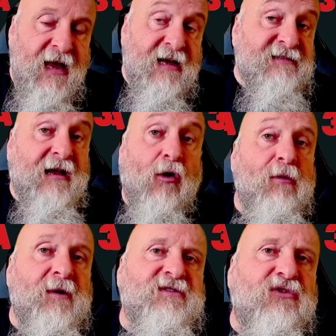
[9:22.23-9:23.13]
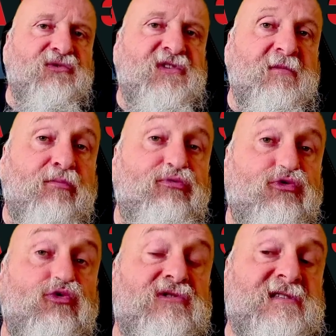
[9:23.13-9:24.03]
Sa romance dans le film est
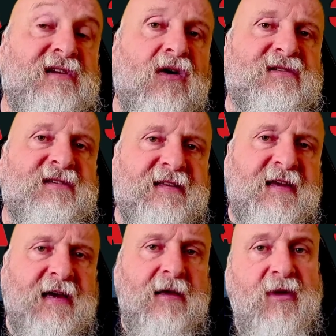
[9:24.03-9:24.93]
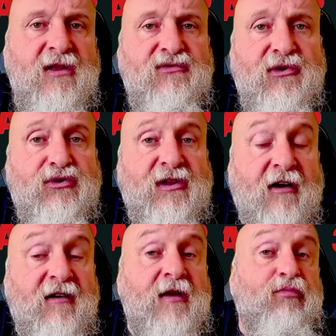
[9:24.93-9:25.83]
plutôt sans intérêt, mais il fait le
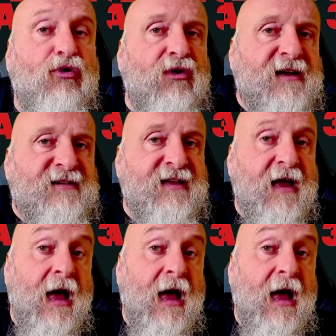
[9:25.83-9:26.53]
travail pour le reste.